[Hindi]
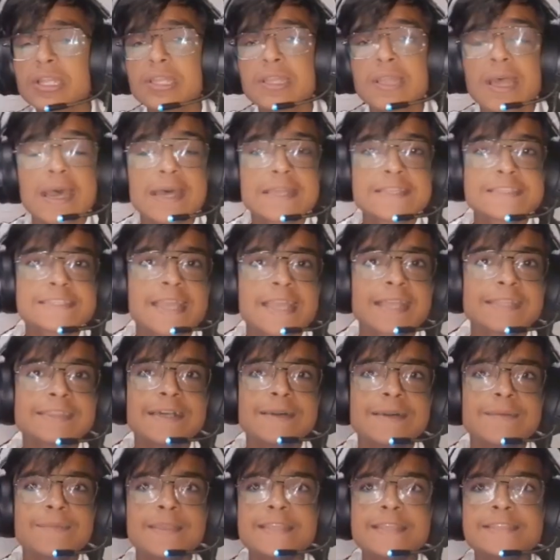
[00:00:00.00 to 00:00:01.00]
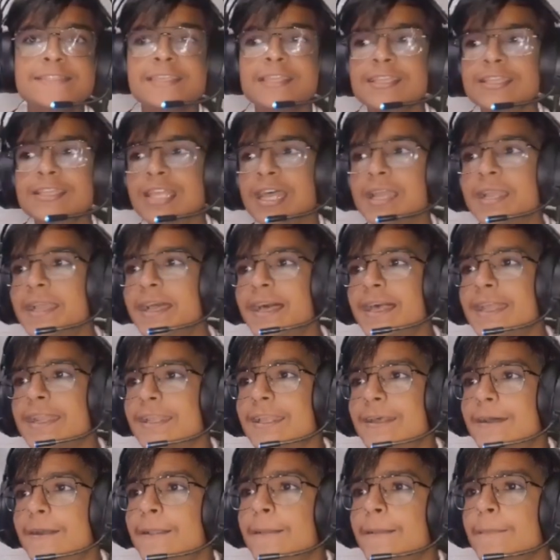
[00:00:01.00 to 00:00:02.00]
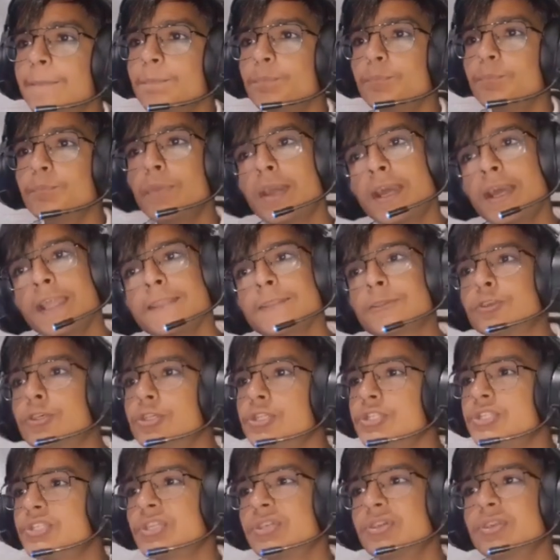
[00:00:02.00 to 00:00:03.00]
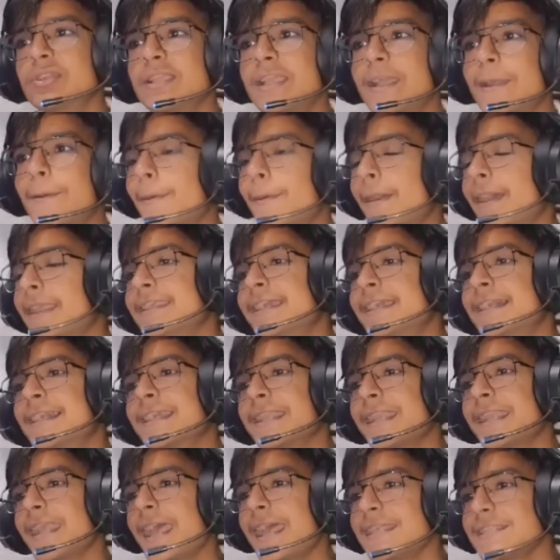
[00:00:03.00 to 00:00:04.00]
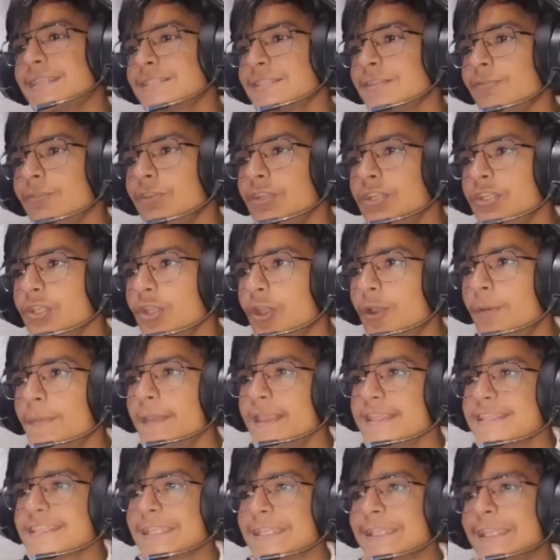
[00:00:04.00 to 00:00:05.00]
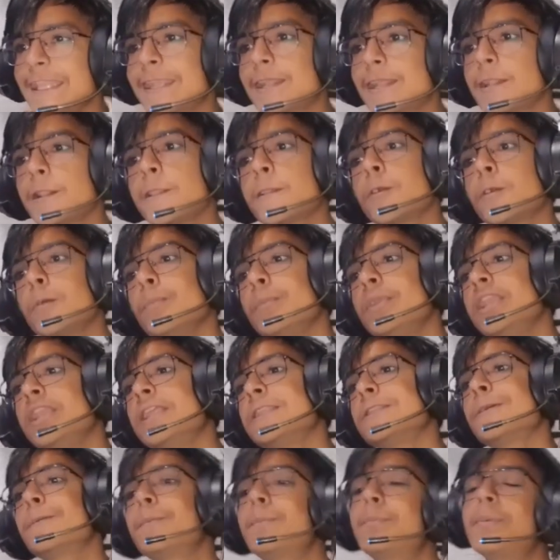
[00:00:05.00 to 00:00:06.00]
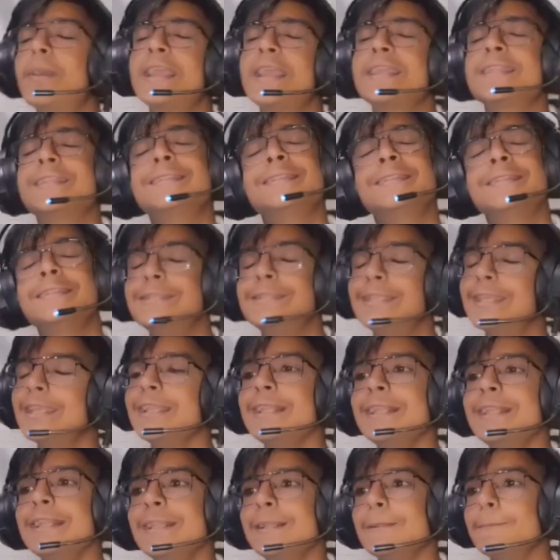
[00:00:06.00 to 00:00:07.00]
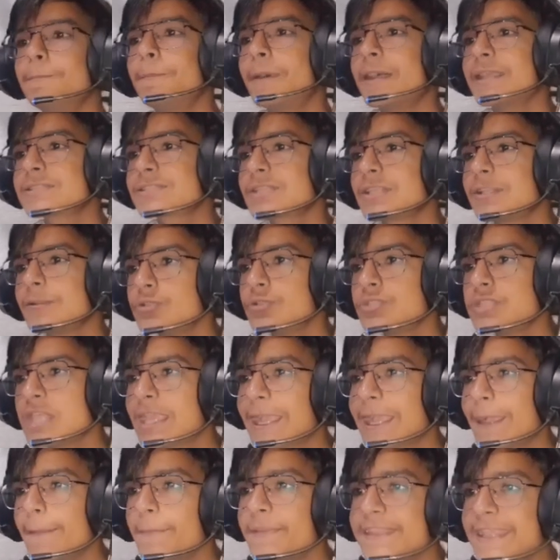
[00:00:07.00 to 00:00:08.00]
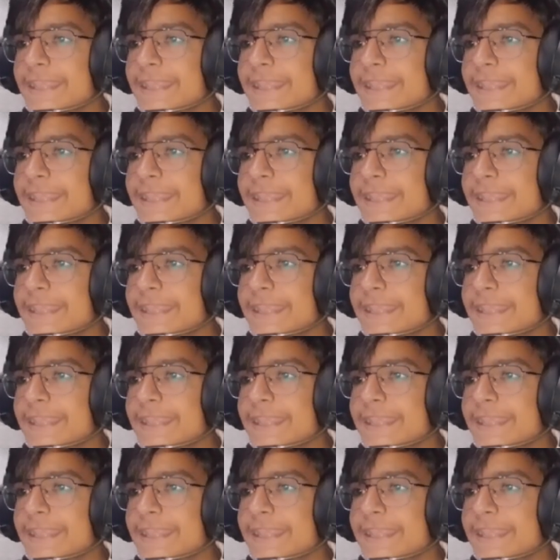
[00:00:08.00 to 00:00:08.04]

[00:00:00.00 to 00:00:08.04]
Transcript: ना ज्यादा अमेजिंग था यार मन खुश हो गया भाई अगर ऐसे वीडियो हमेशा देखने को मिले तो भाई दिल पर्सन हो जाएगा अभी